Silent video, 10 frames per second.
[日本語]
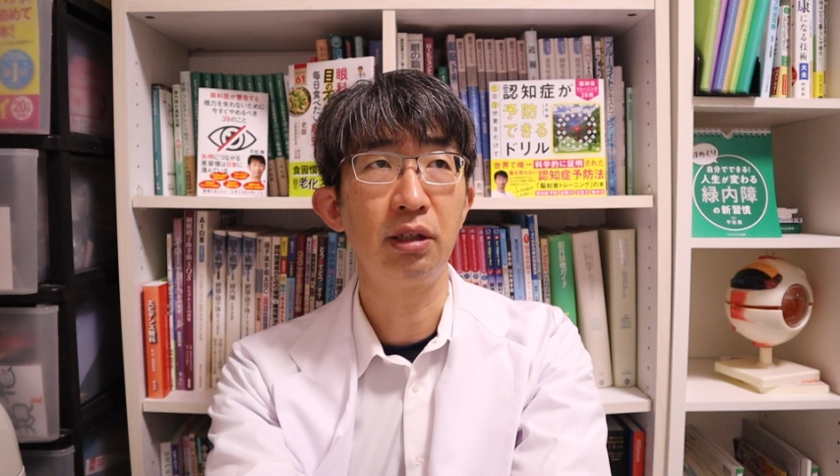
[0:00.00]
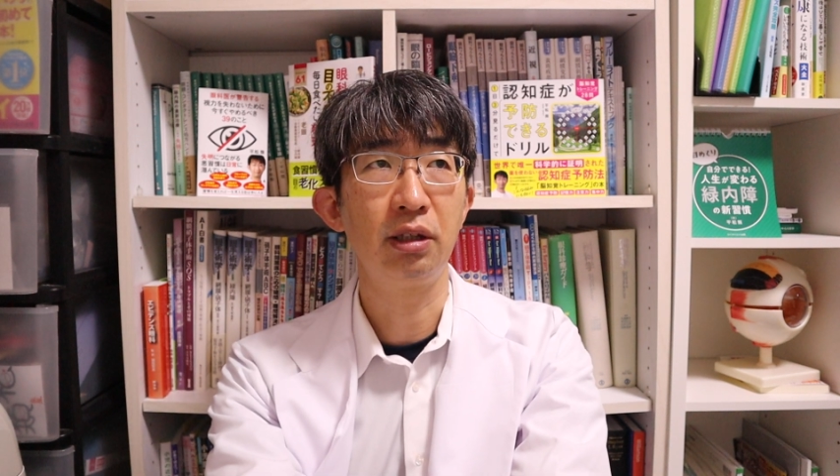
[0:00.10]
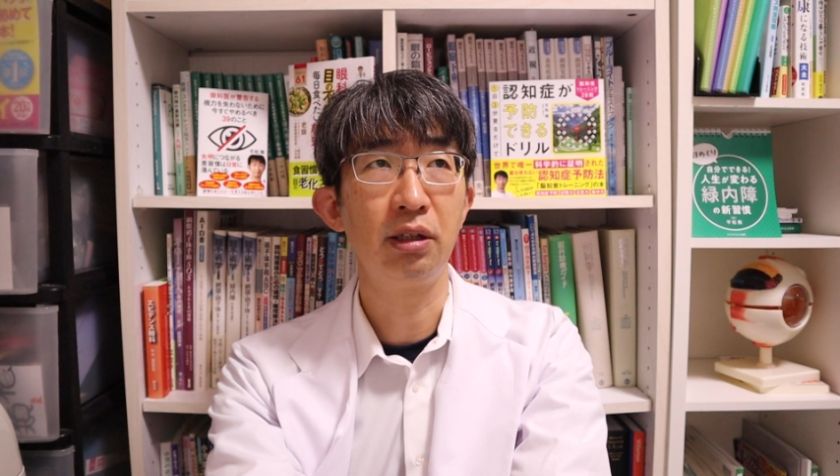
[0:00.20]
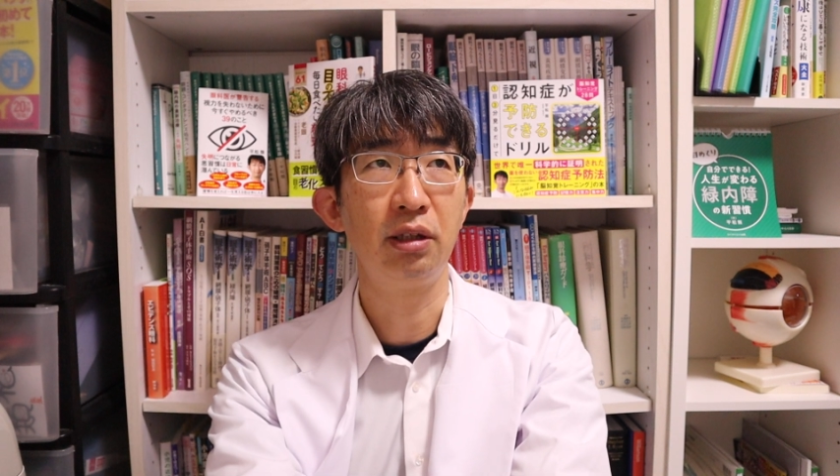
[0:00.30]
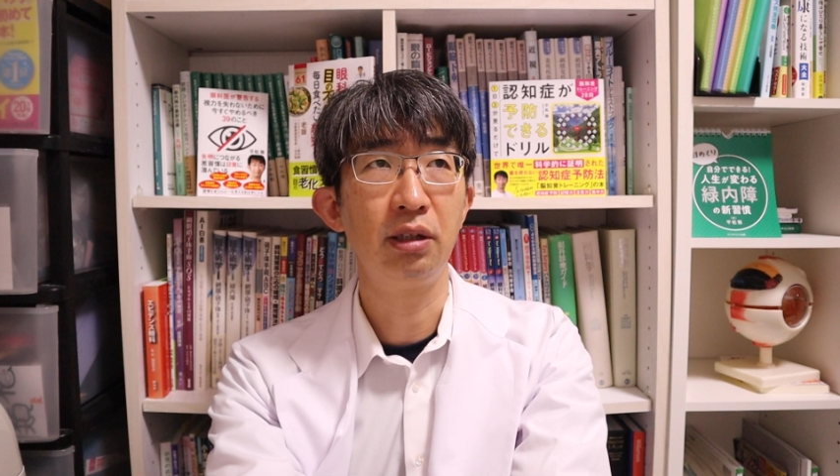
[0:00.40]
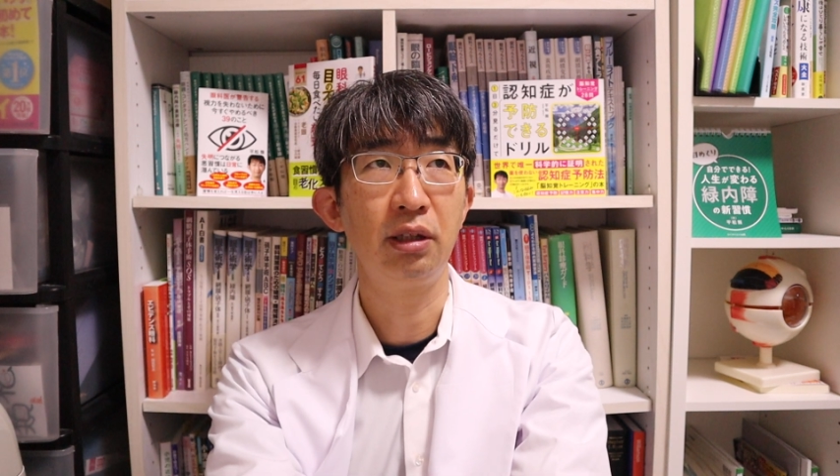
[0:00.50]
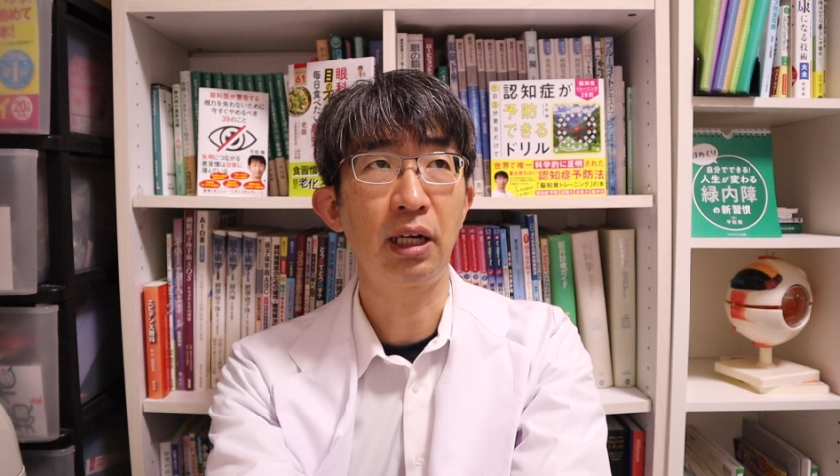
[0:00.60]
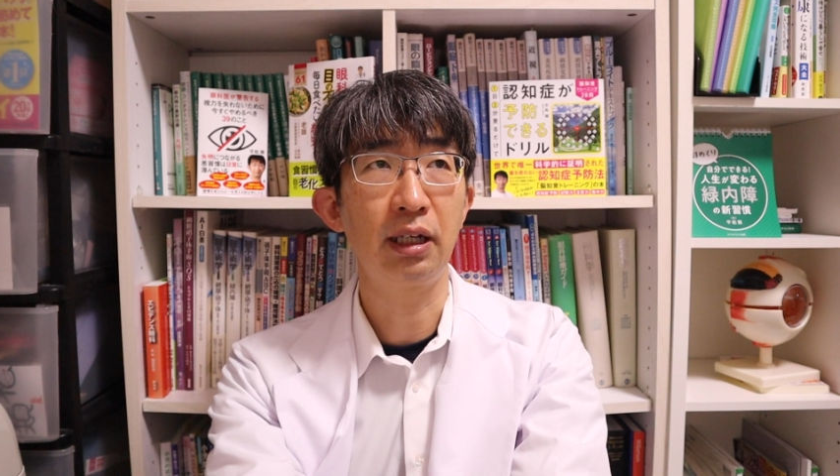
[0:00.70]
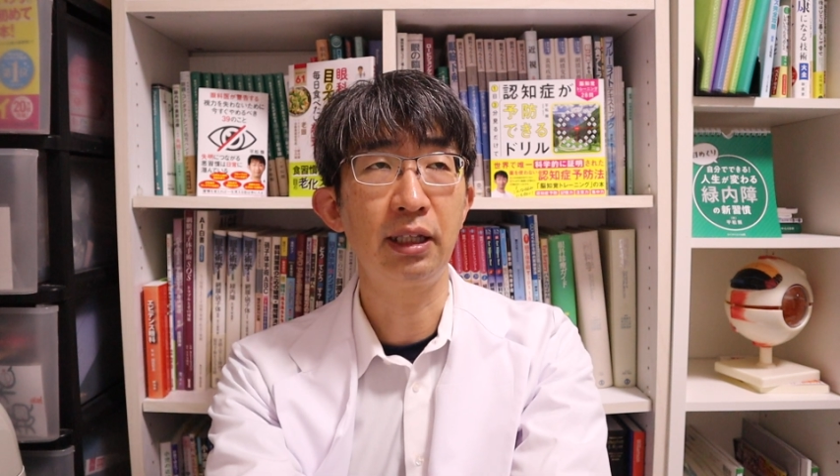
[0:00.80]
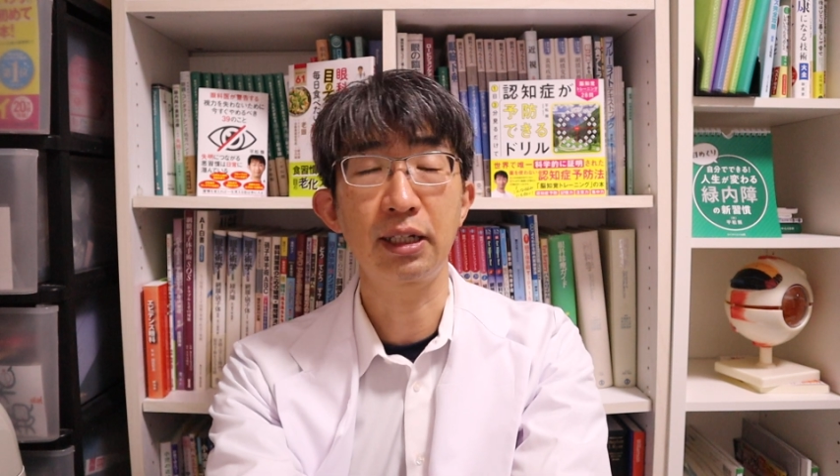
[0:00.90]
うん、
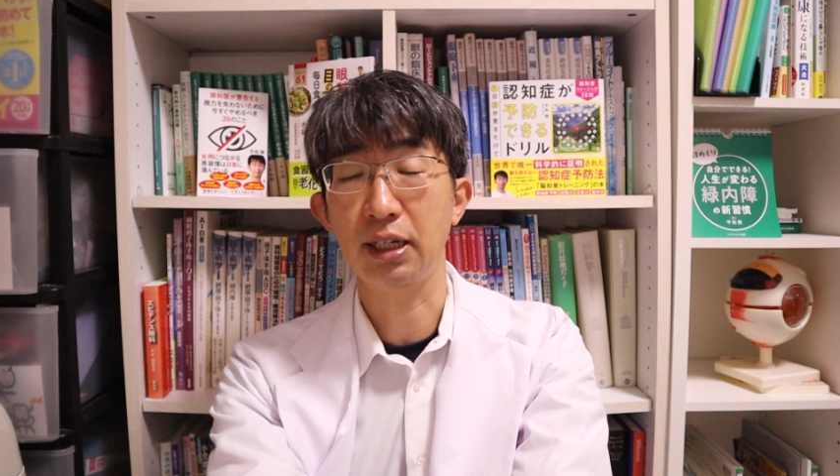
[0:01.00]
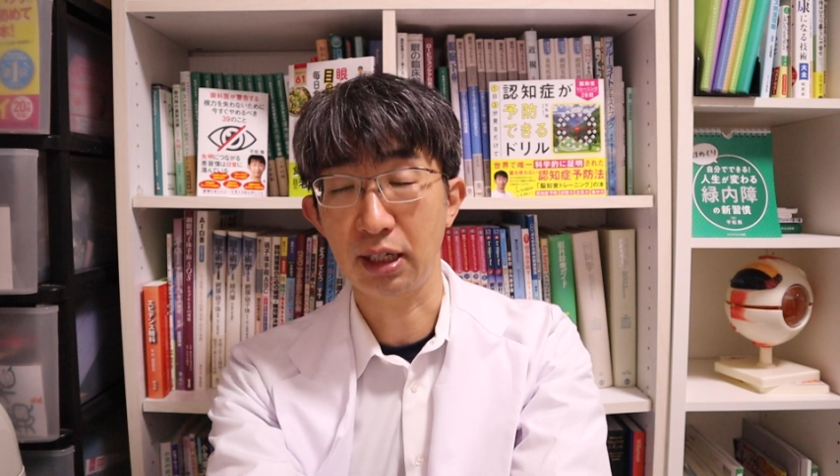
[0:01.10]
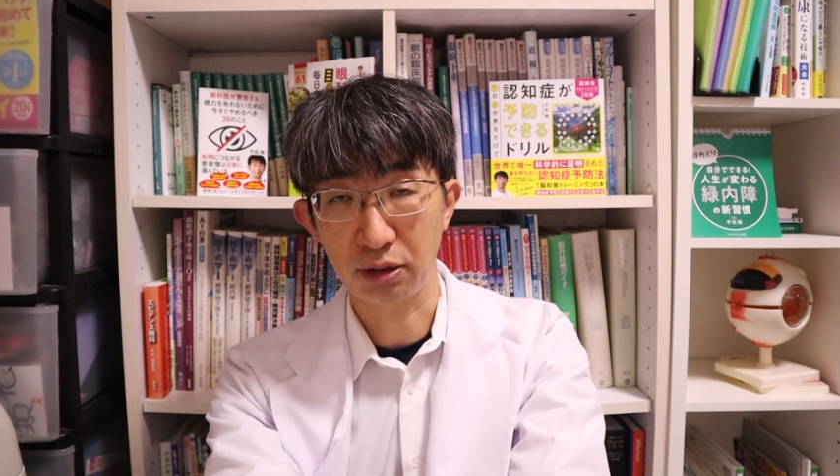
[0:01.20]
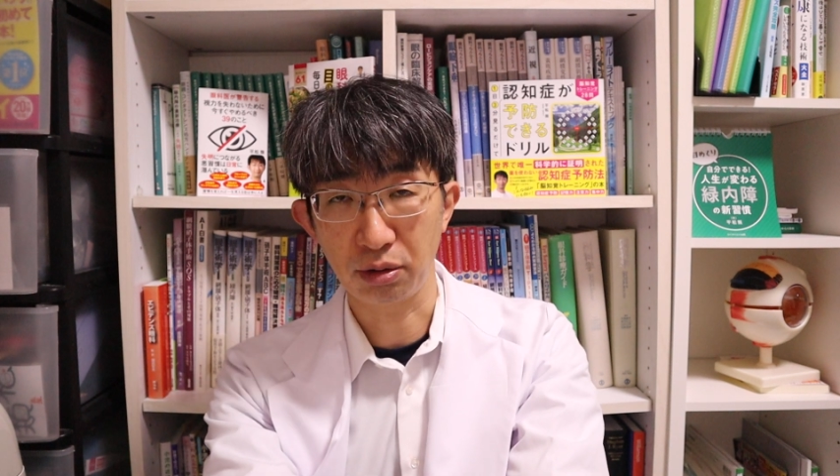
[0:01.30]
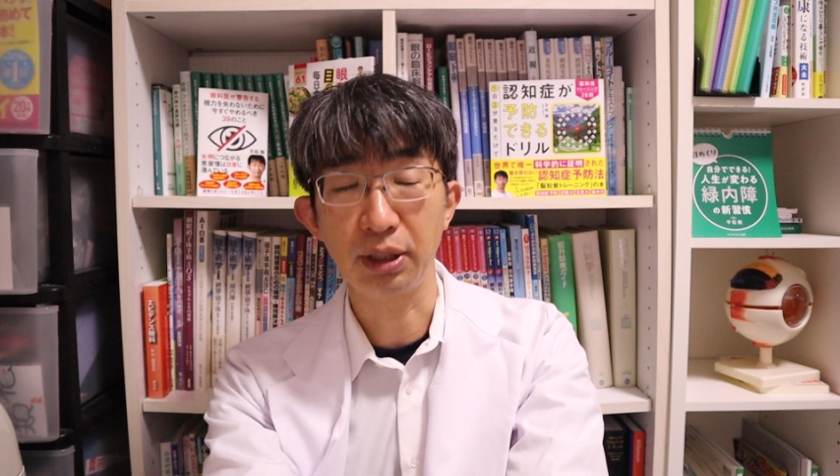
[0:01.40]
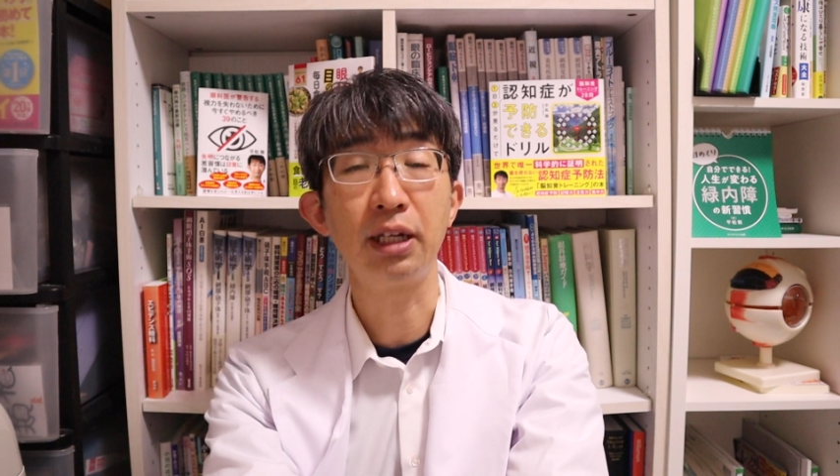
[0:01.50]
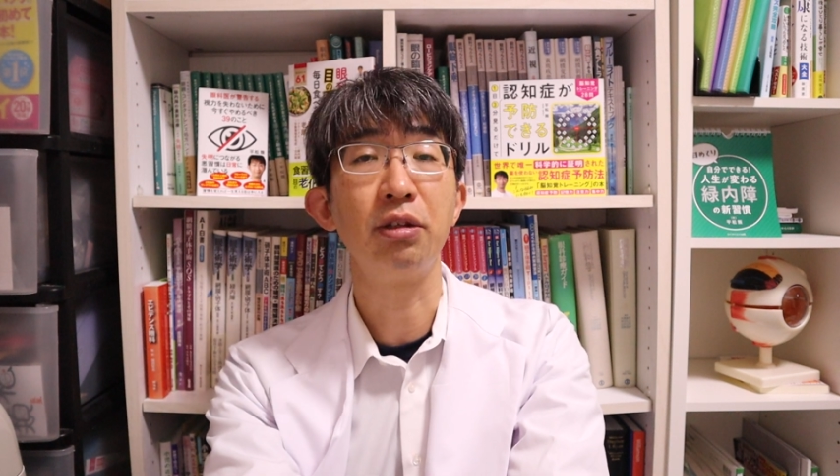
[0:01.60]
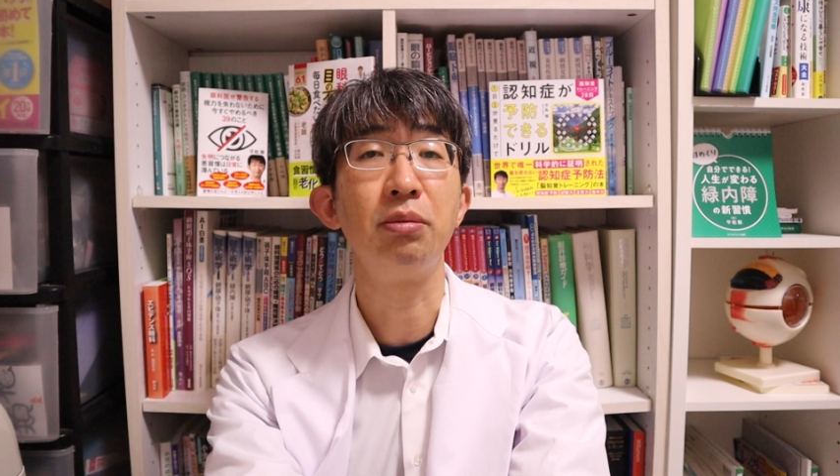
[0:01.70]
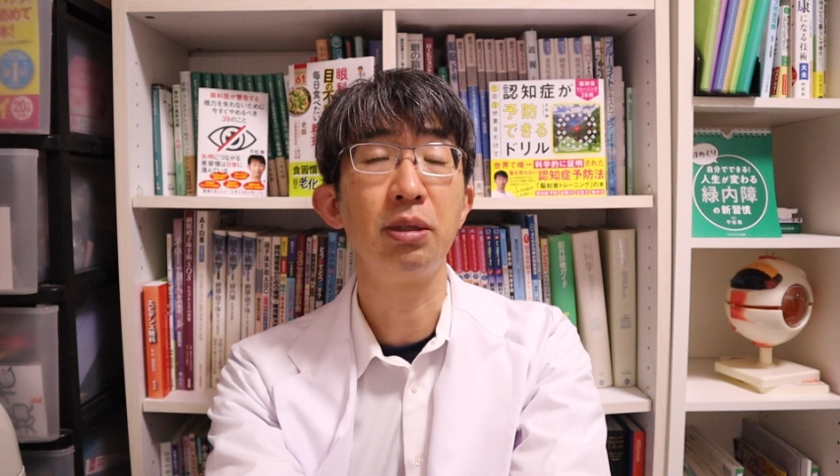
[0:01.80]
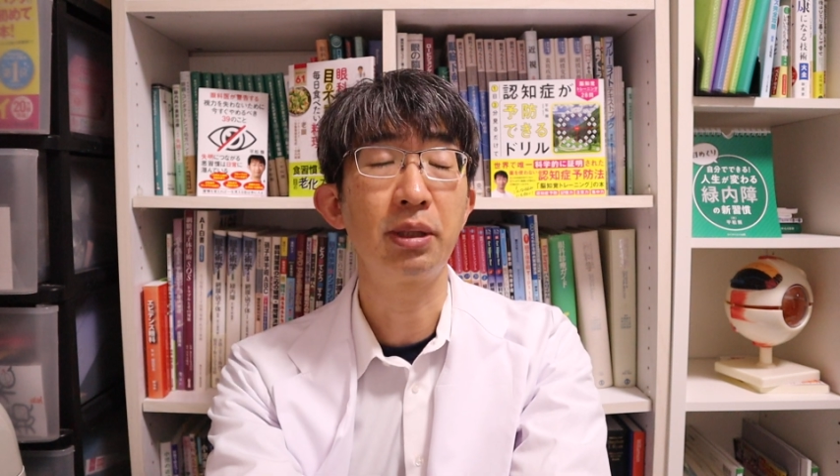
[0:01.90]
投げかけるとこない
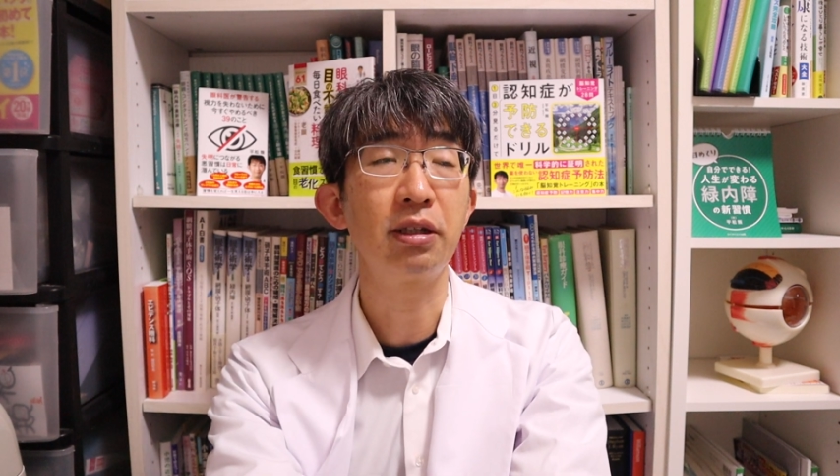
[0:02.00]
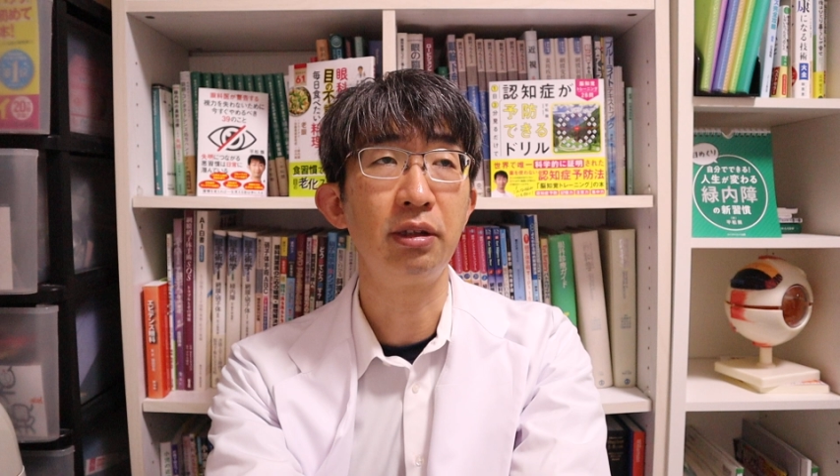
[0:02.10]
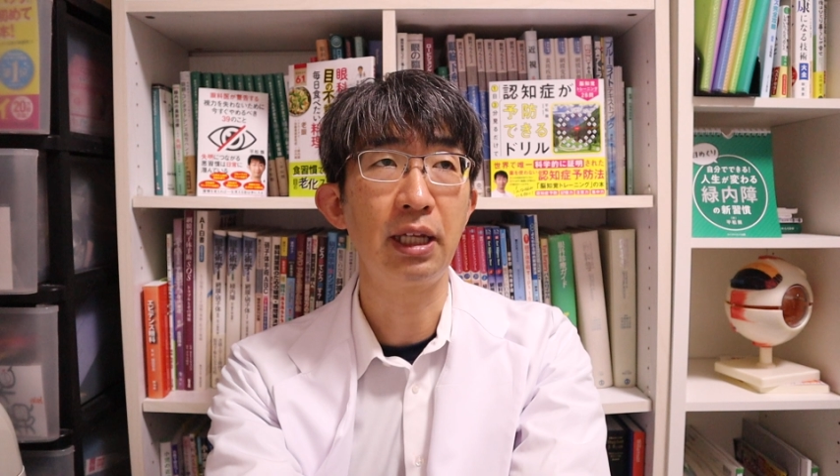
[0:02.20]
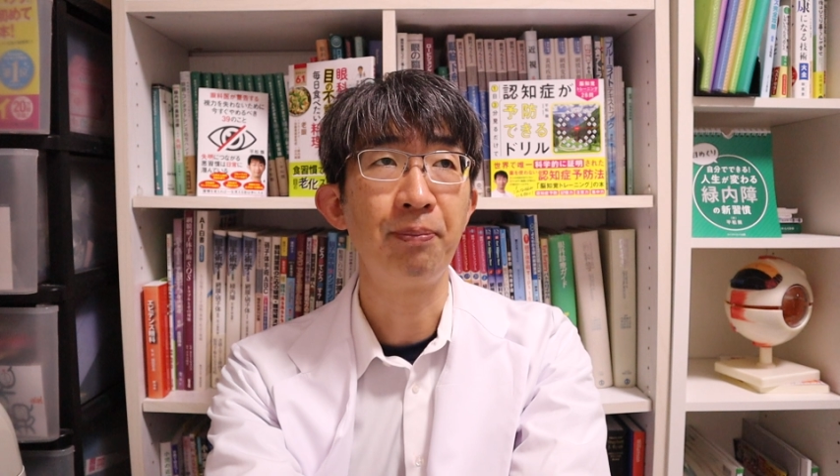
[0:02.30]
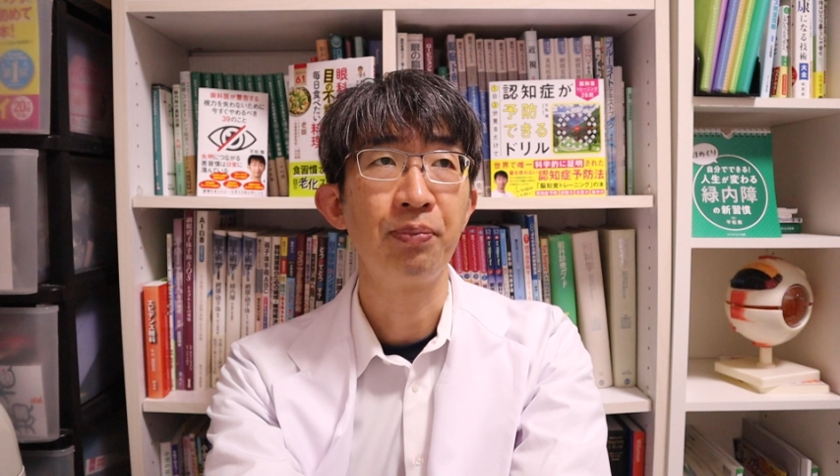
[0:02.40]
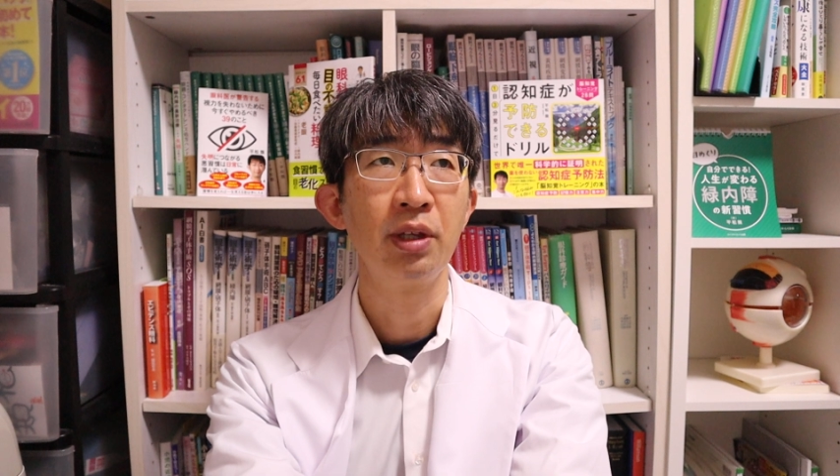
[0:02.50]
と思いますんで、